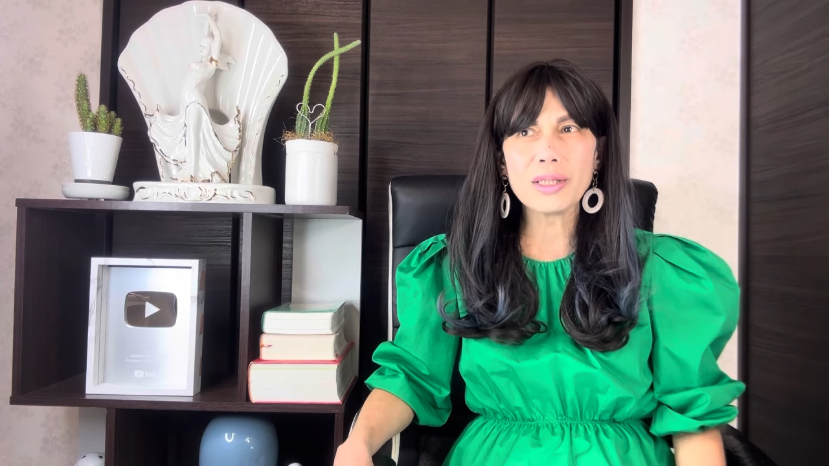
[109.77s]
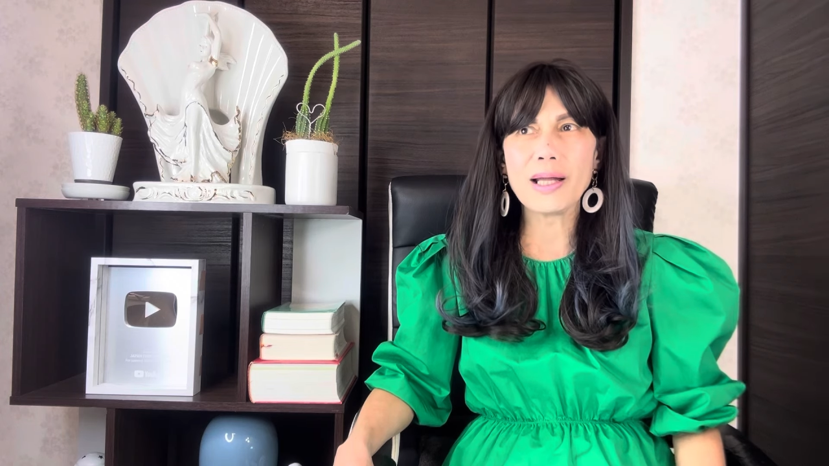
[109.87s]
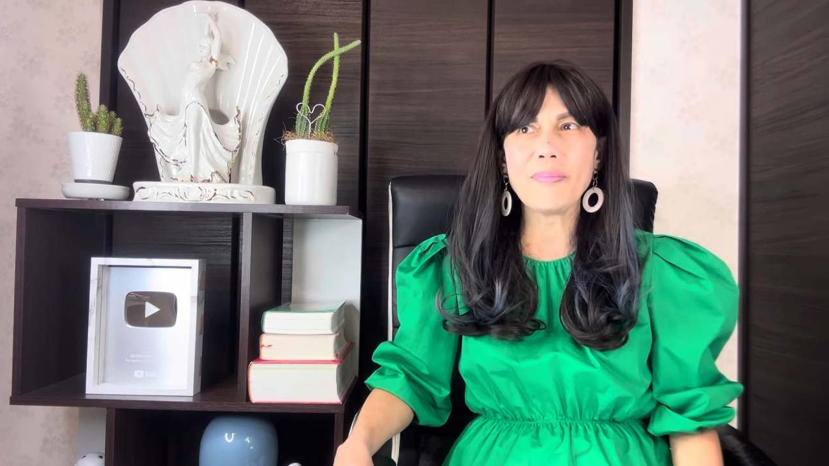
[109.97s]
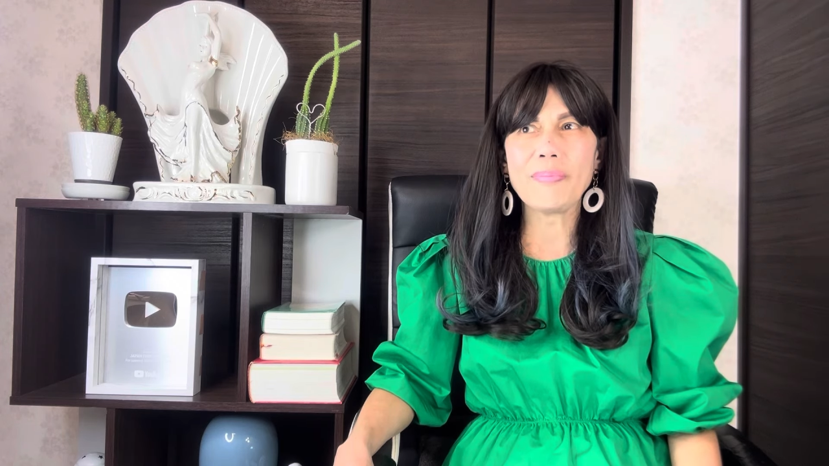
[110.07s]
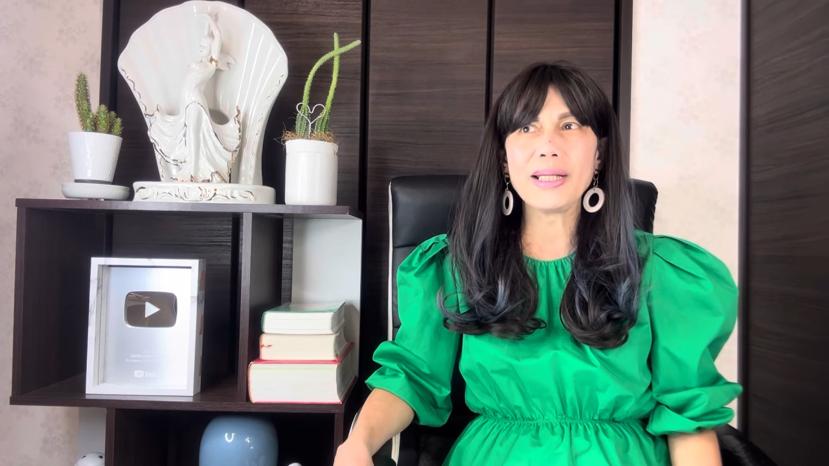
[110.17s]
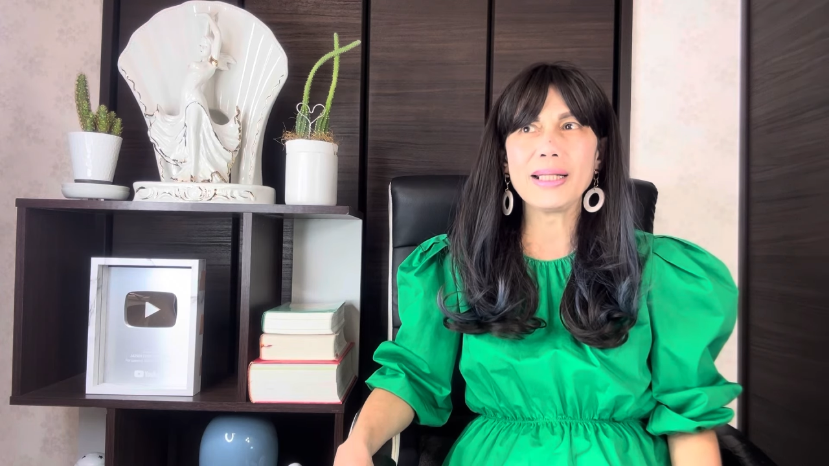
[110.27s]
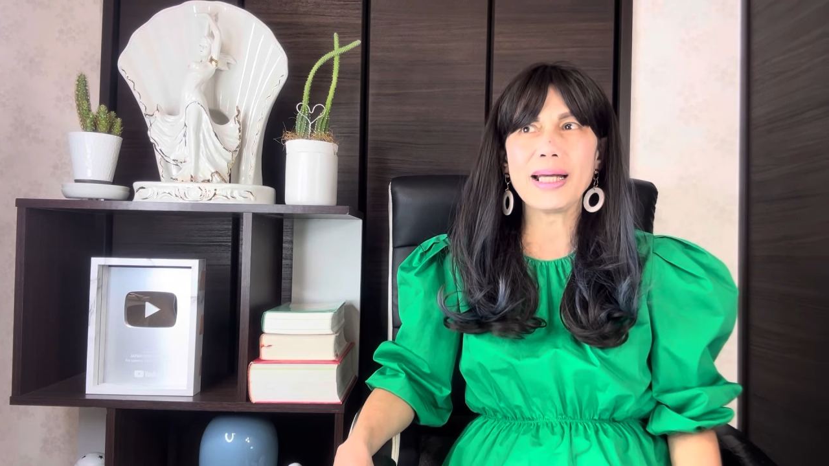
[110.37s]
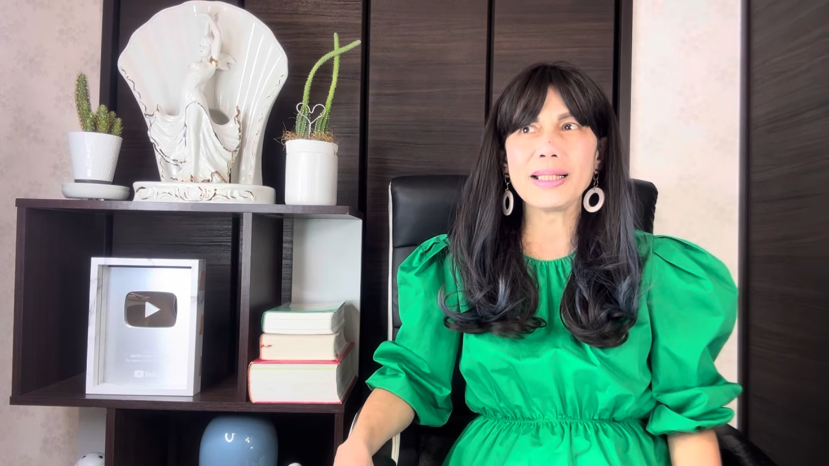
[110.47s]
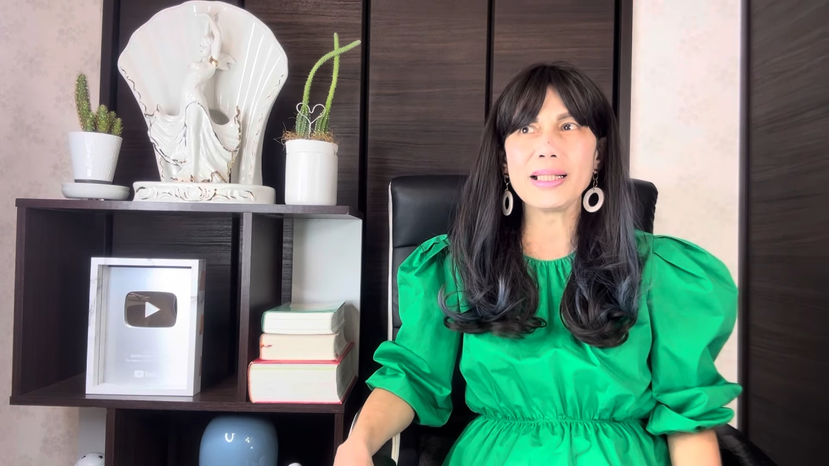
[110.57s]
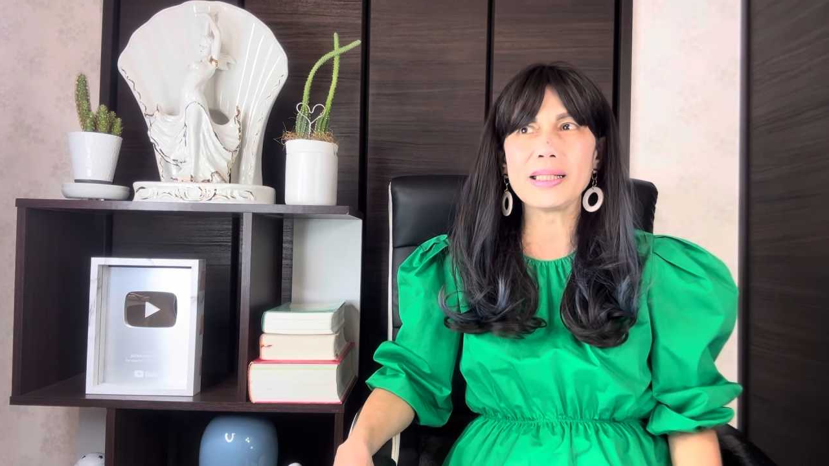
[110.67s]
ng
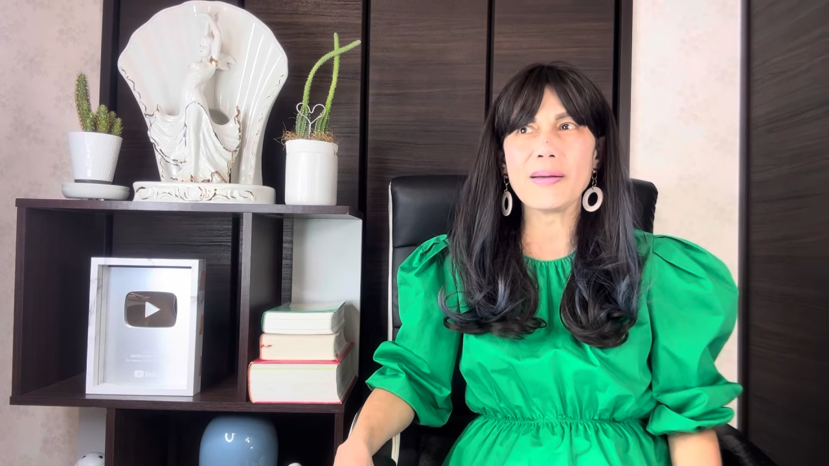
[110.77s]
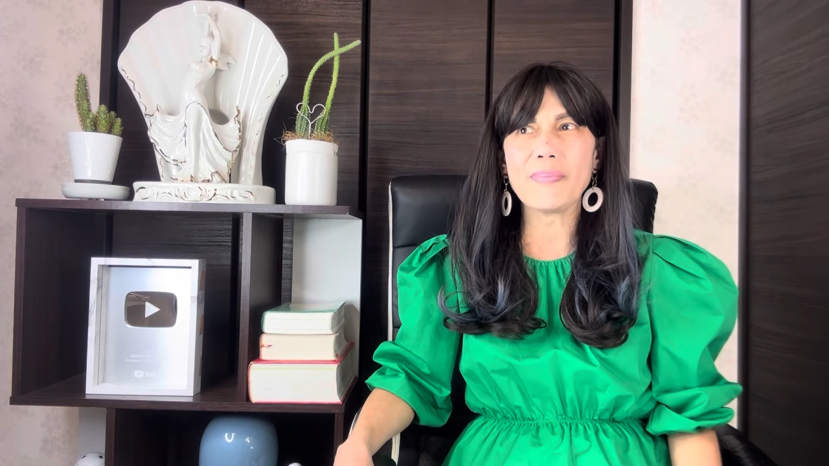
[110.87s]
pananakit sa